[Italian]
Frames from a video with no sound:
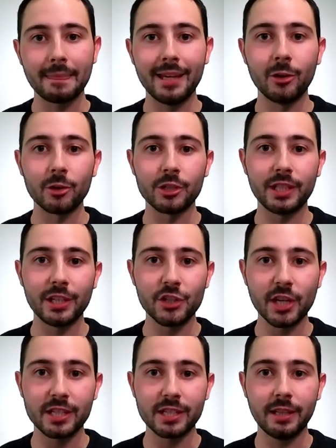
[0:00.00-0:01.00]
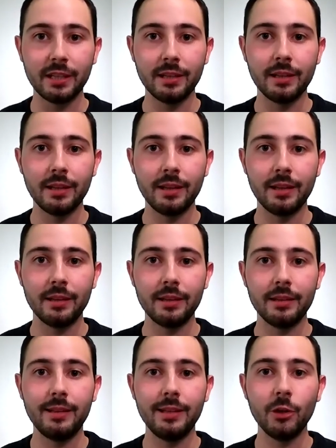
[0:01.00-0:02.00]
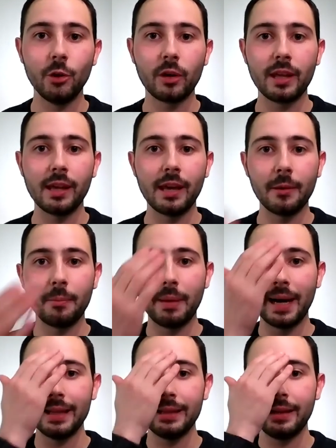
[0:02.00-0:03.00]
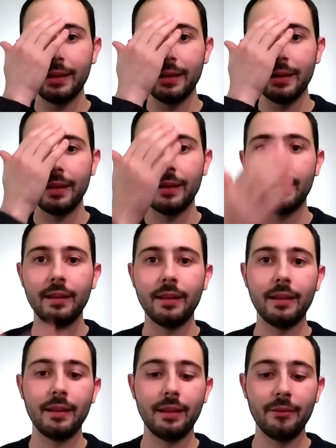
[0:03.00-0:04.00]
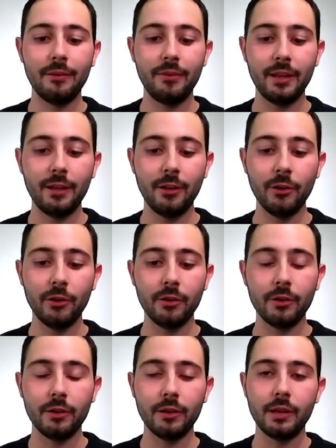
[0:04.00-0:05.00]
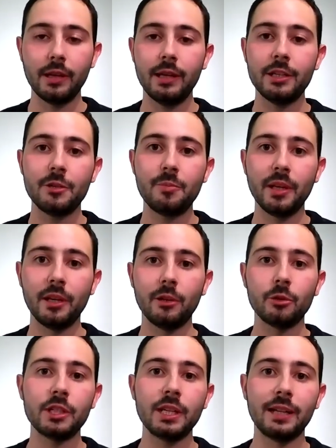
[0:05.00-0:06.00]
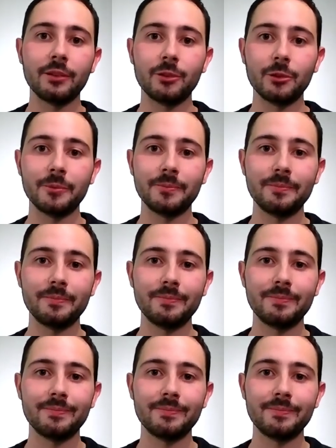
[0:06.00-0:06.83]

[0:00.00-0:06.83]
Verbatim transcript: i nostri gesti, Dio che è Padre e Figlio e Spirito Santo.